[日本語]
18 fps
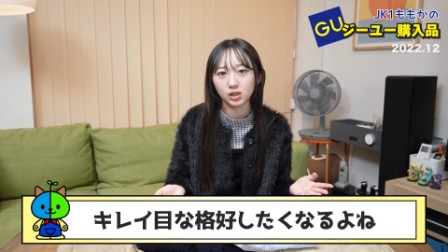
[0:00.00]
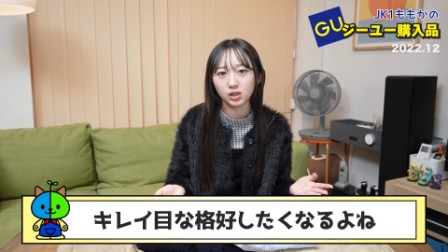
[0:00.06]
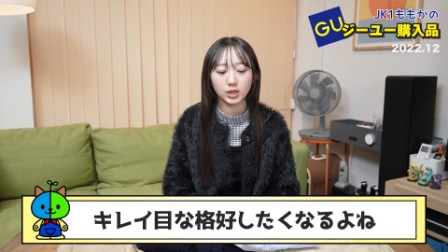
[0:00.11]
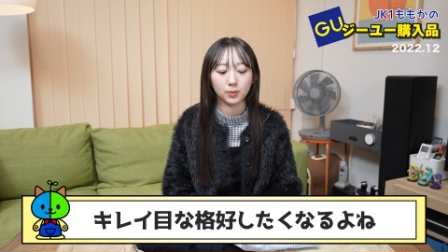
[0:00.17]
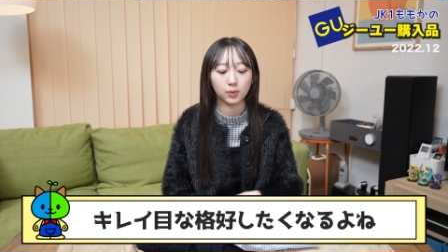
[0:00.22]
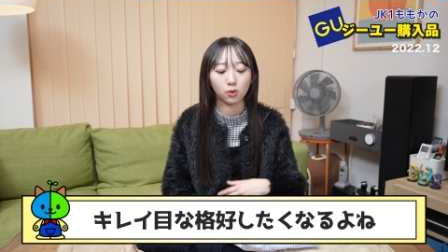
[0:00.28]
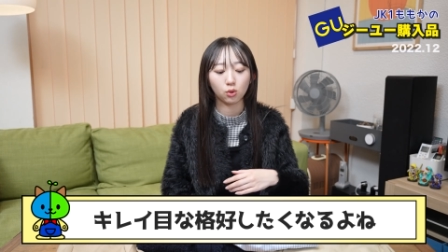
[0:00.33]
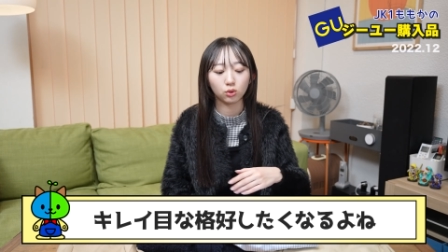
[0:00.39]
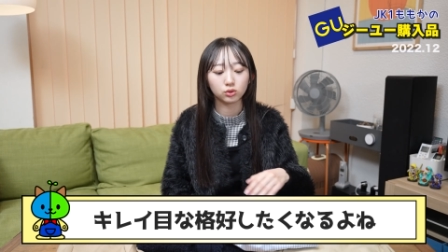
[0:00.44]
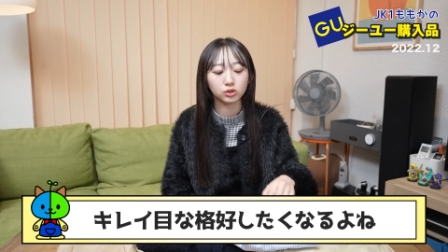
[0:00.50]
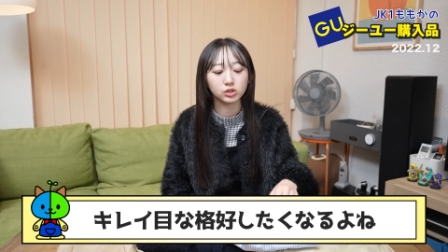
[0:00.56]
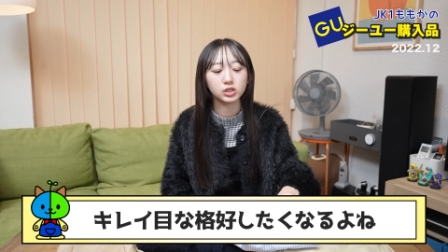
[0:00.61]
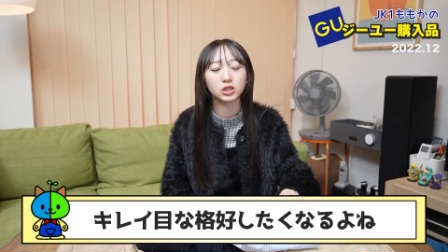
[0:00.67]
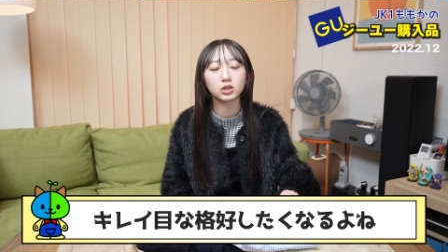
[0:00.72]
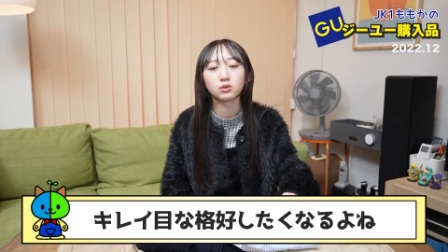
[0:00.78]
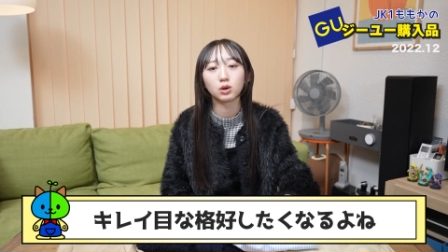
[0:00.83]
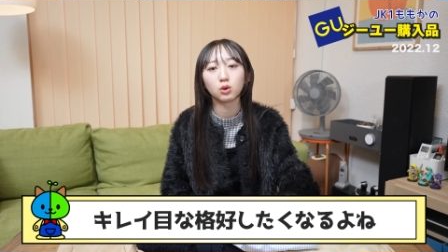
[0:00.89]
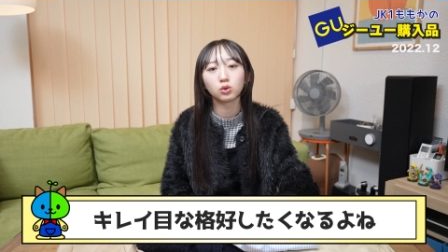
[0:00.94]
やっぱこの
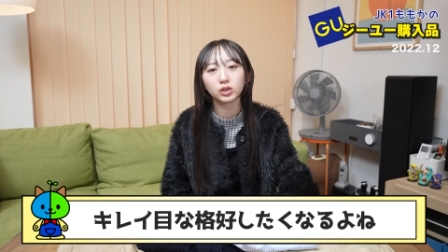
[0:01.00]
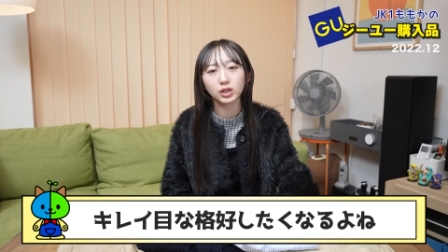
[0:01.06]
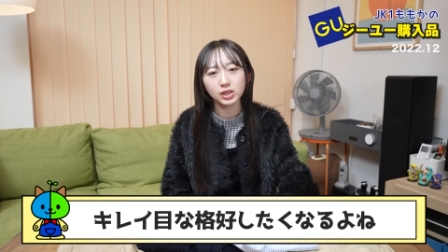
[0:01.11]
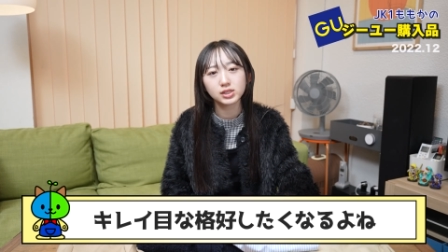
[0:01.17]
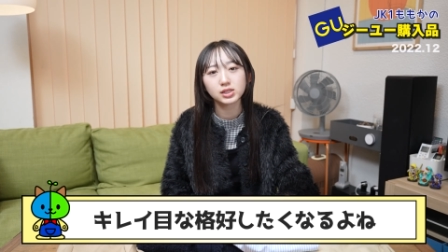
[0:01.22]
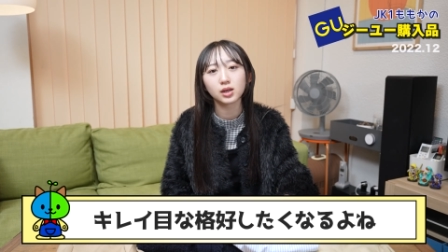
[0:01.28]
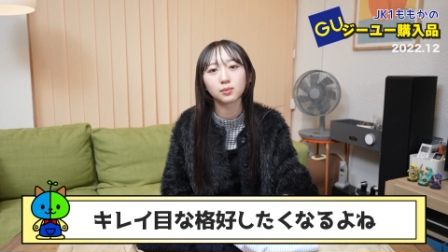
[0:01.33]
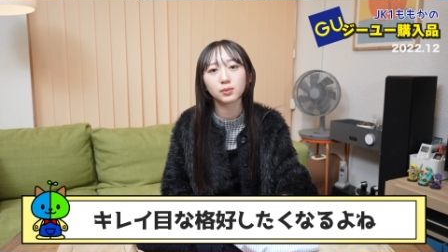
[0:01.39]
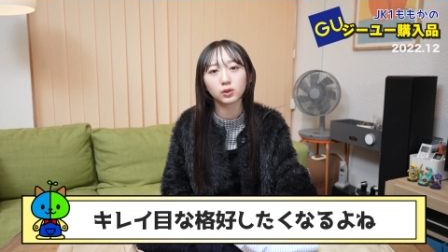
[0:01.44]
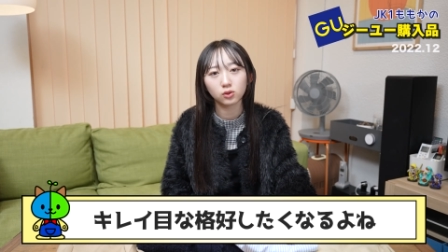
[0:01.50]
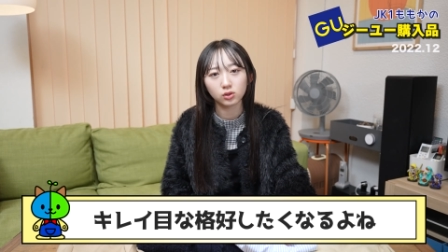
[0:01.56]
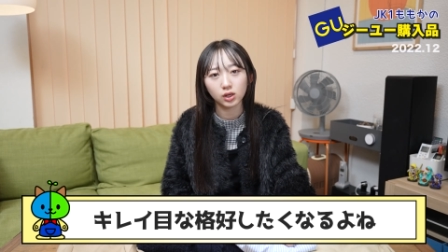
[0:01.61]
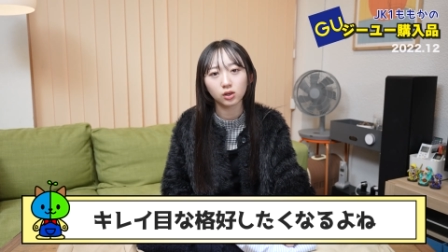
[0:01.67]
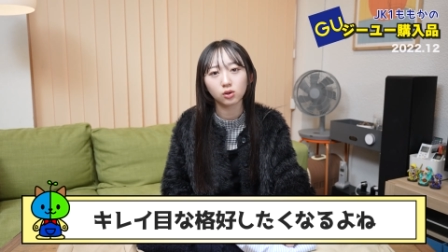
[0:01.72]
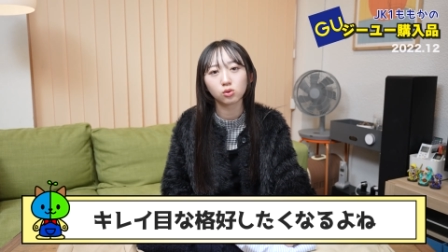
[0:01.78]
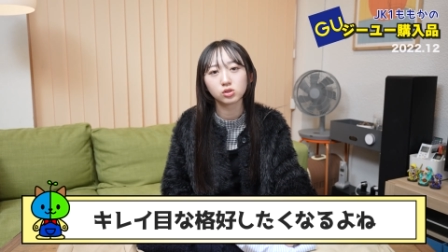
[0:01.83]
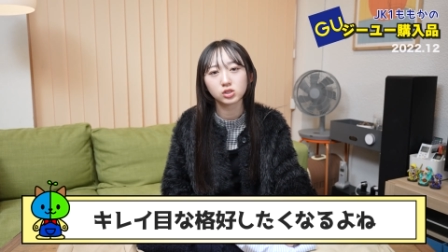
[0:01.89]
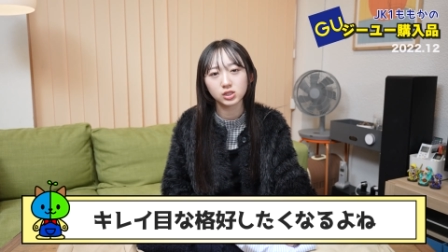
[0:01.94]
時期はお姉さん目の
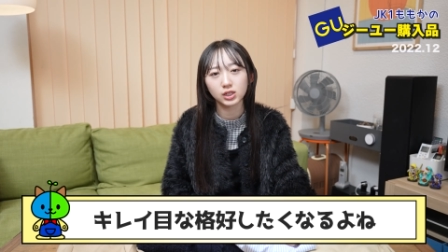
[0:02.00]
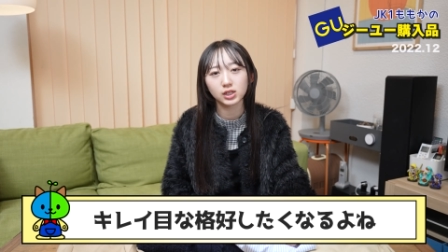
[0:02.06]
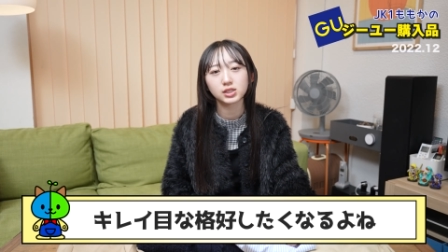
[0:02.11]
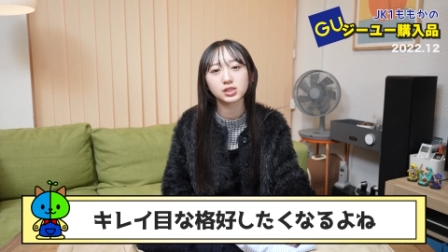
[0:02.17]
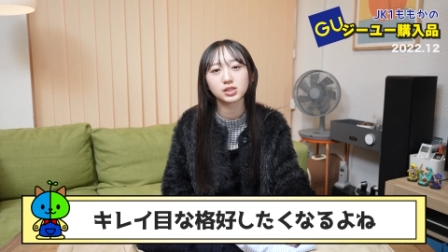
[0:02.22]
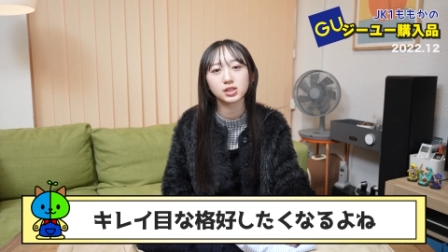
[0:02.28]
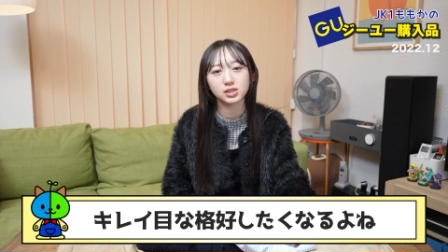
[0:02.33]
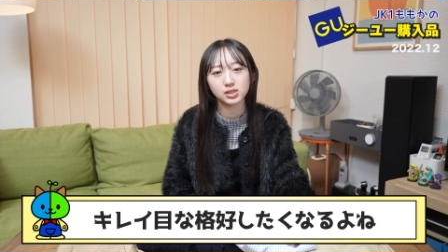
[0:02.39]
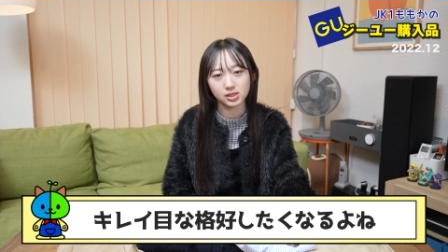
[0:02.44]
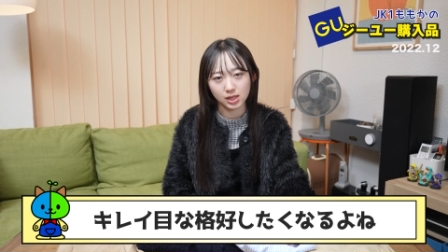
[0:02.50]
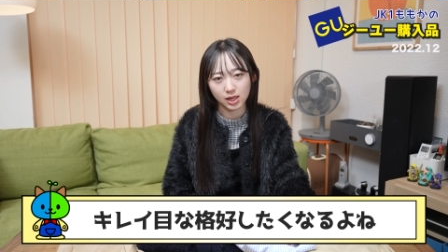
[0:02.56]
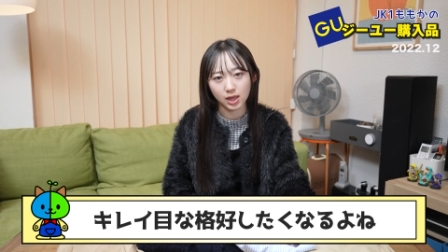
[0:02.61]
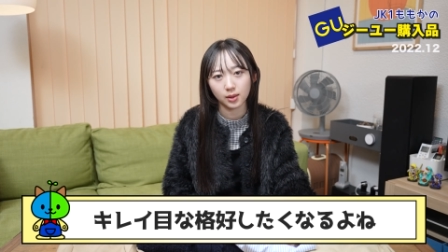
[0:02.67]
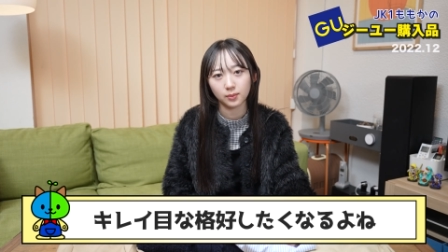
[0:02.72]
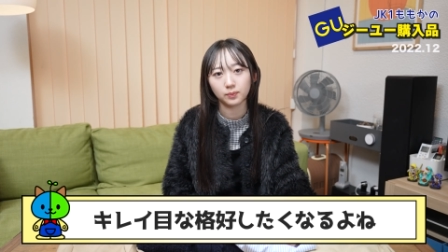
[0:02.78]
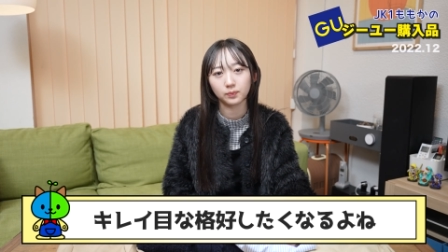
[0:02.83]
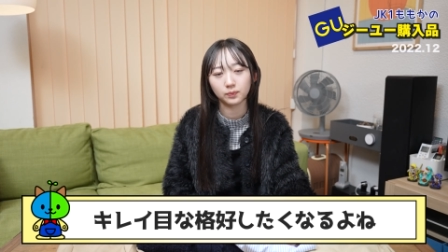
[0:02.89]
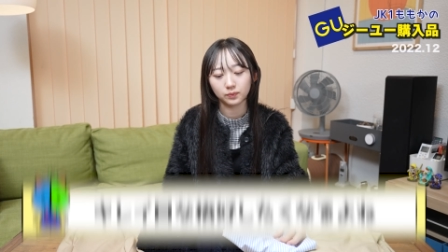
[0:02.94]
格好しがちです
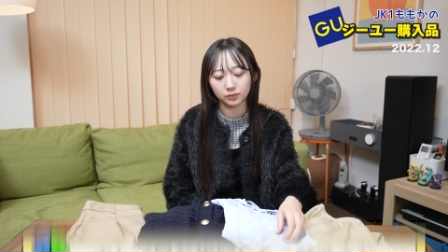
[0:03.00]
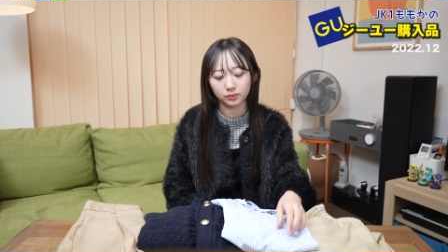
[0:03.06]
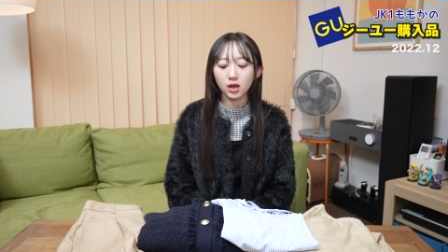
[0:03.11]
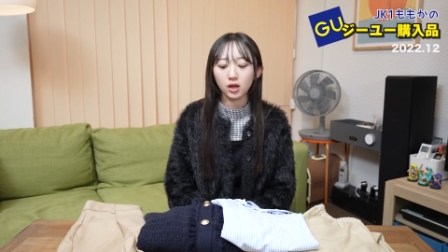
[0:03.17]
ね